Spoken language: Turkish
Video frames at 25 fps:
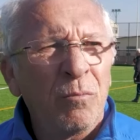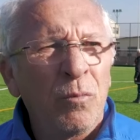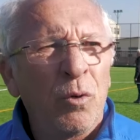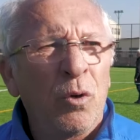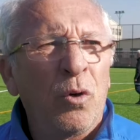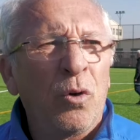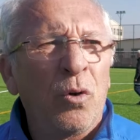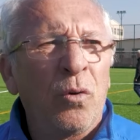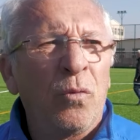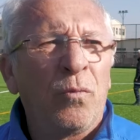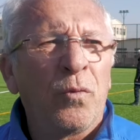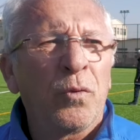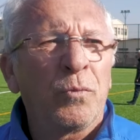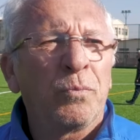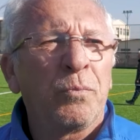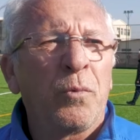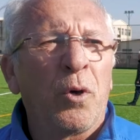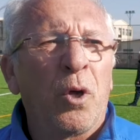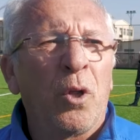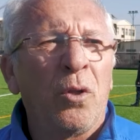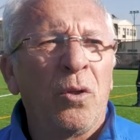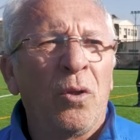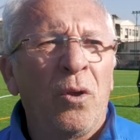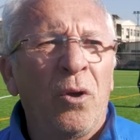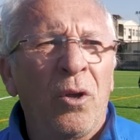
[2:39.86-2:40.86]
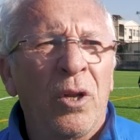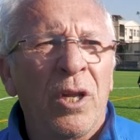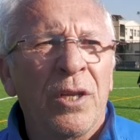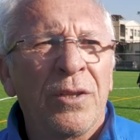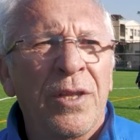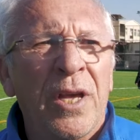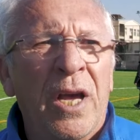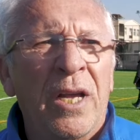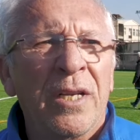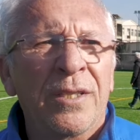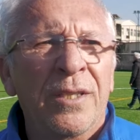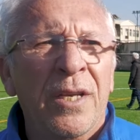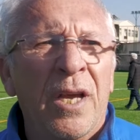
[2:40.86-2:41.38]
bu futbol öyle
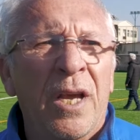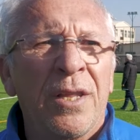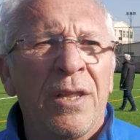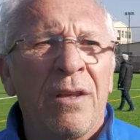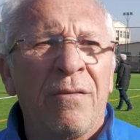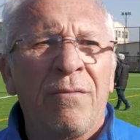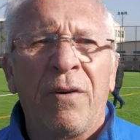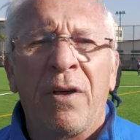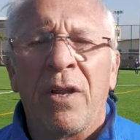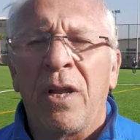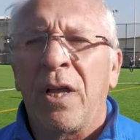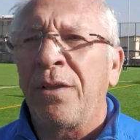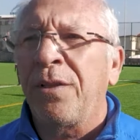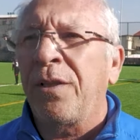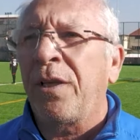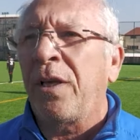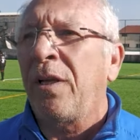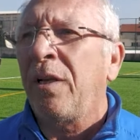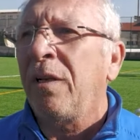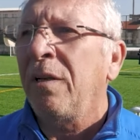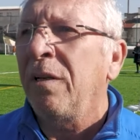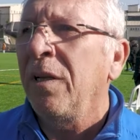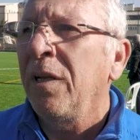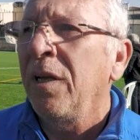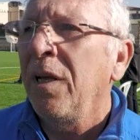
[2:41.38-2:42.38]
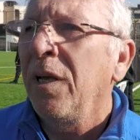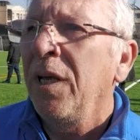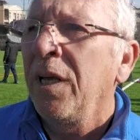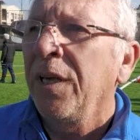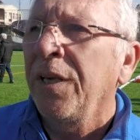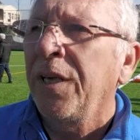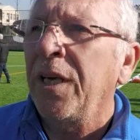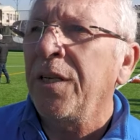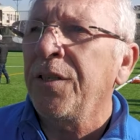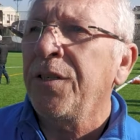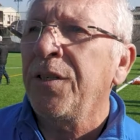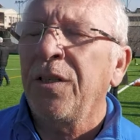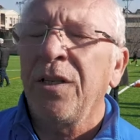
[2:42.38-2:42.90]
dershanede falan değil.
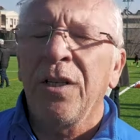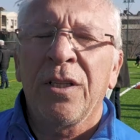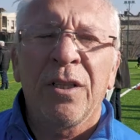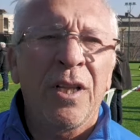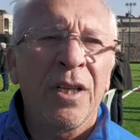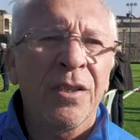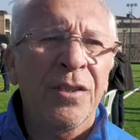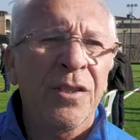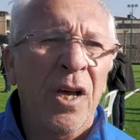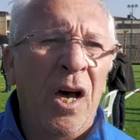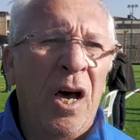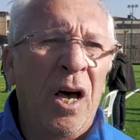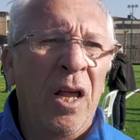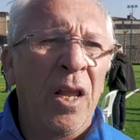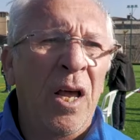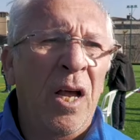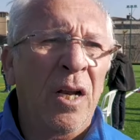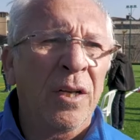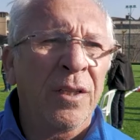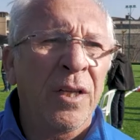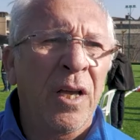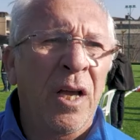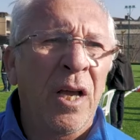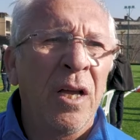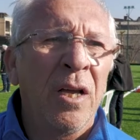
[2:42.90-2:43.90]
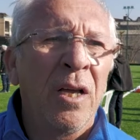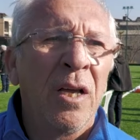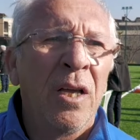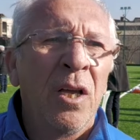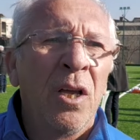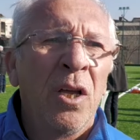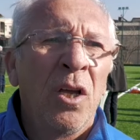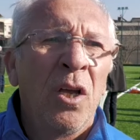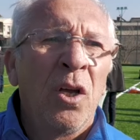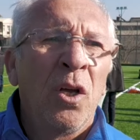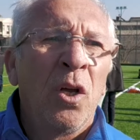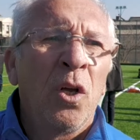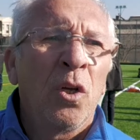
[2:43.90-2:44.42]
Kesinlikle sahalarda
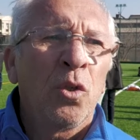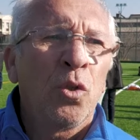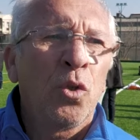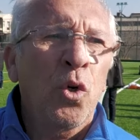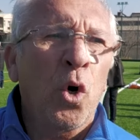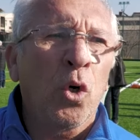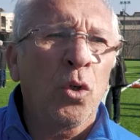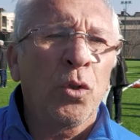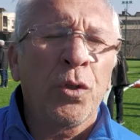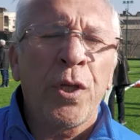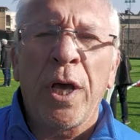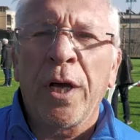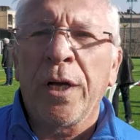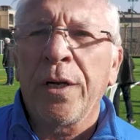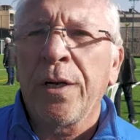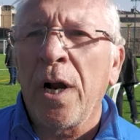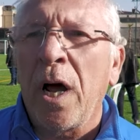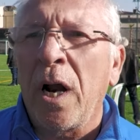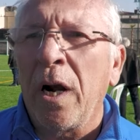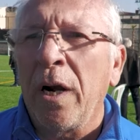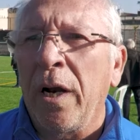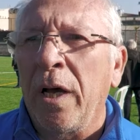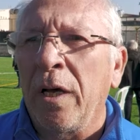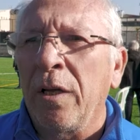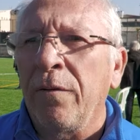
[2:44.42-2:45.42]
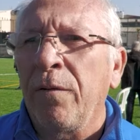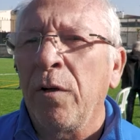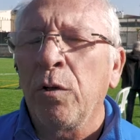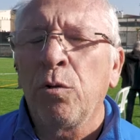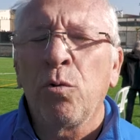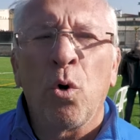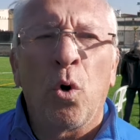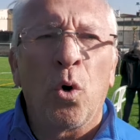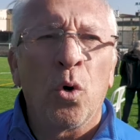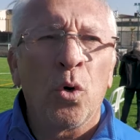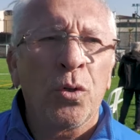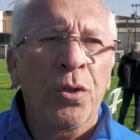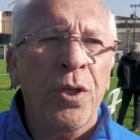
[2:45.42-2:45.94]
çok tekrarla ve
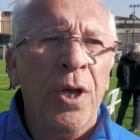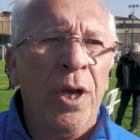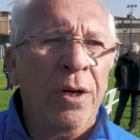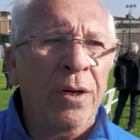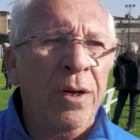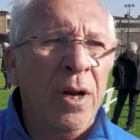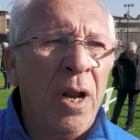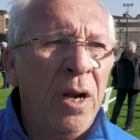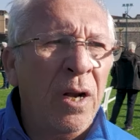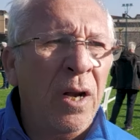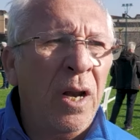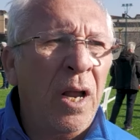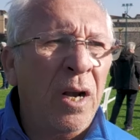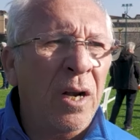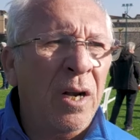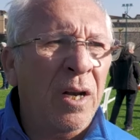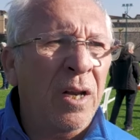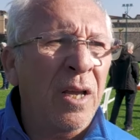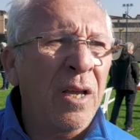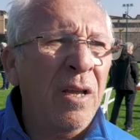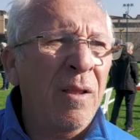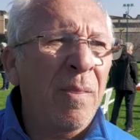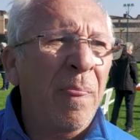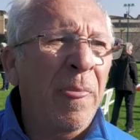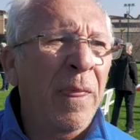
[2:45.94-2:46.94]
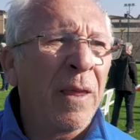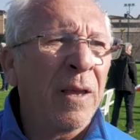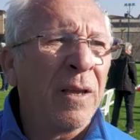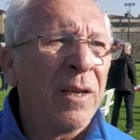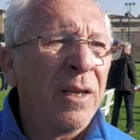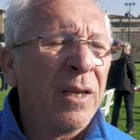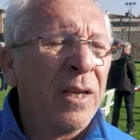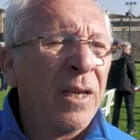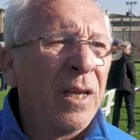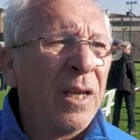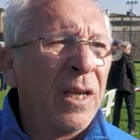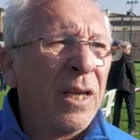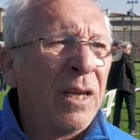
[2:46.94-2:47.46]
doğru tekrarlarla
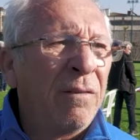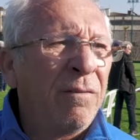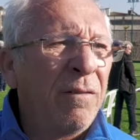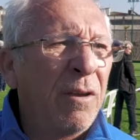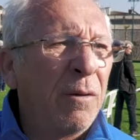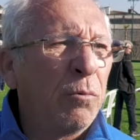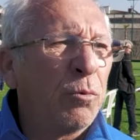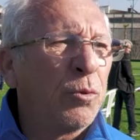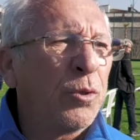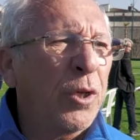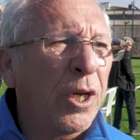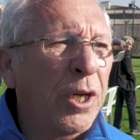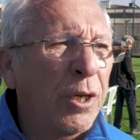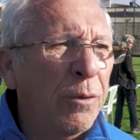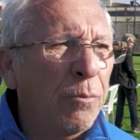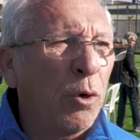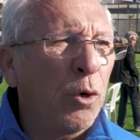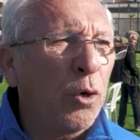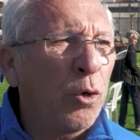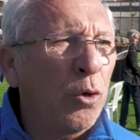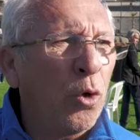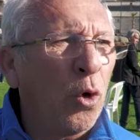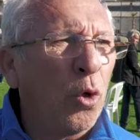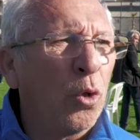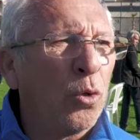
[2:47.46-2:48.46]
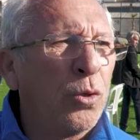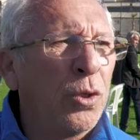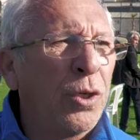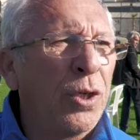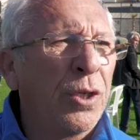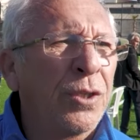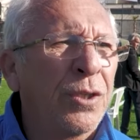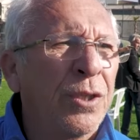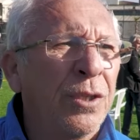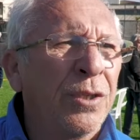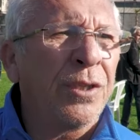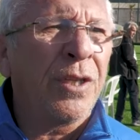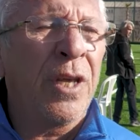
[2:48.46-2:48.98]
ve bu takım oyunu olduğu
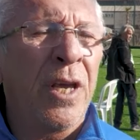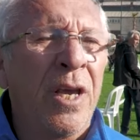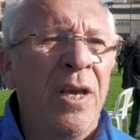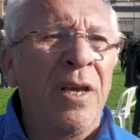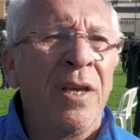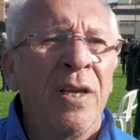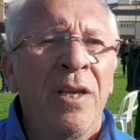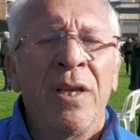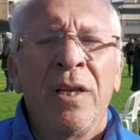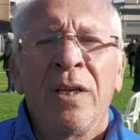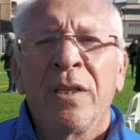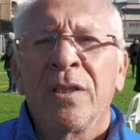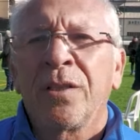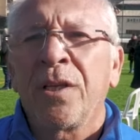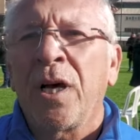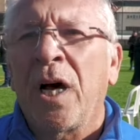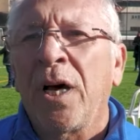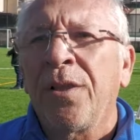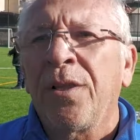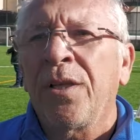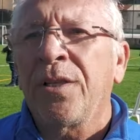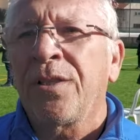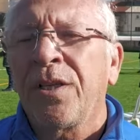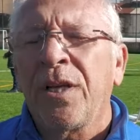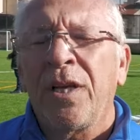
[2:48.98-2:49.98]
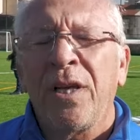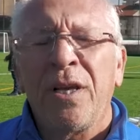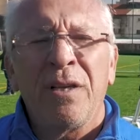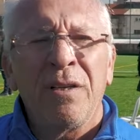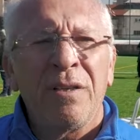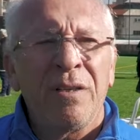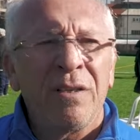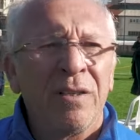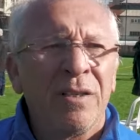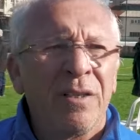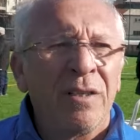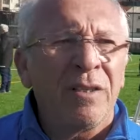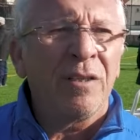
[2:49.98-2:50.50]
için de sadece
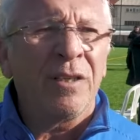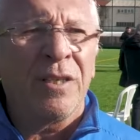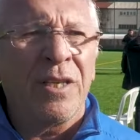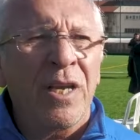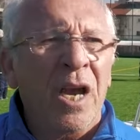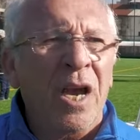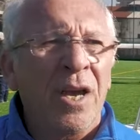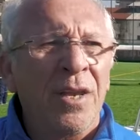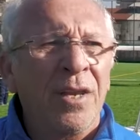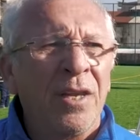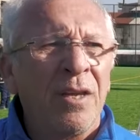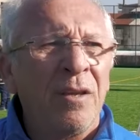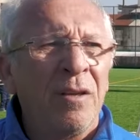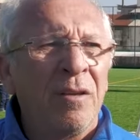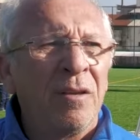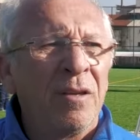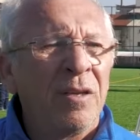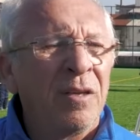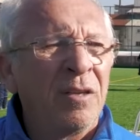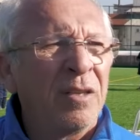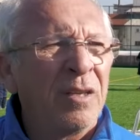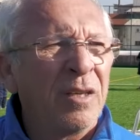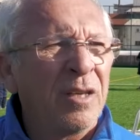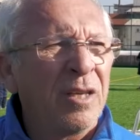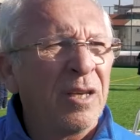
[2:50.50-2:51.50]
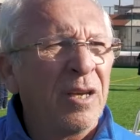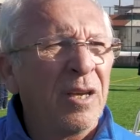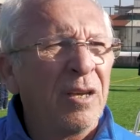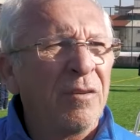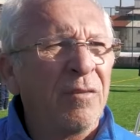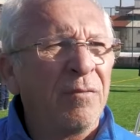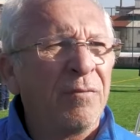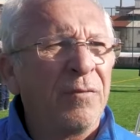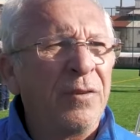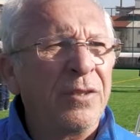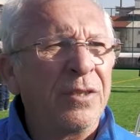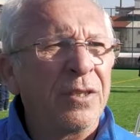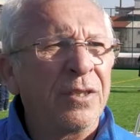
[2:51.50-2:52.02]
e, yani e,
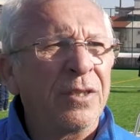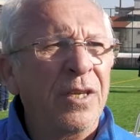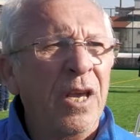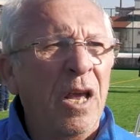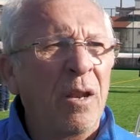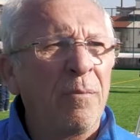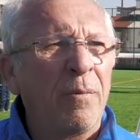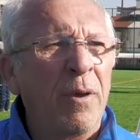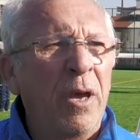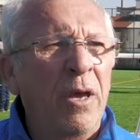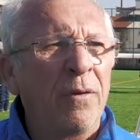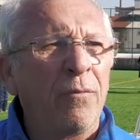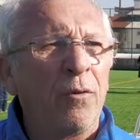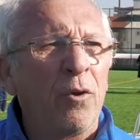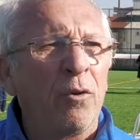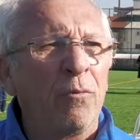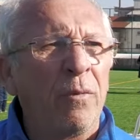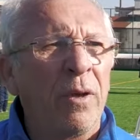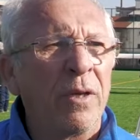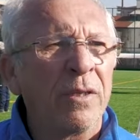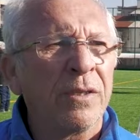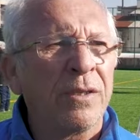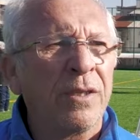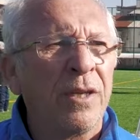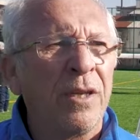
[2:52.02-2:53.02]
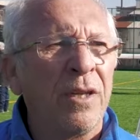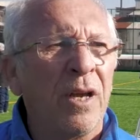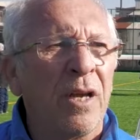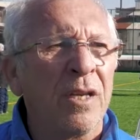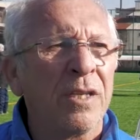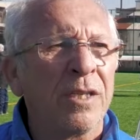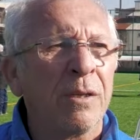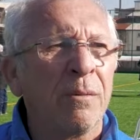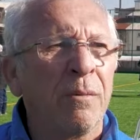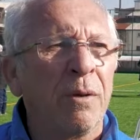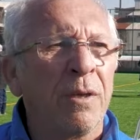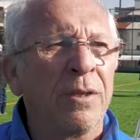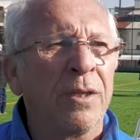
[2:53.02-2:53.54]
fiziksel performans değil aynı
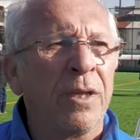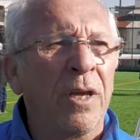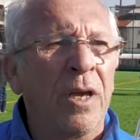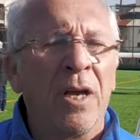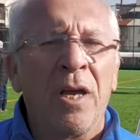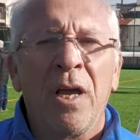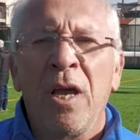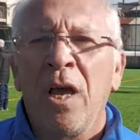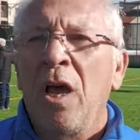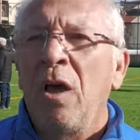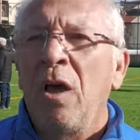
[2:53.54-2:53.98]
zamanda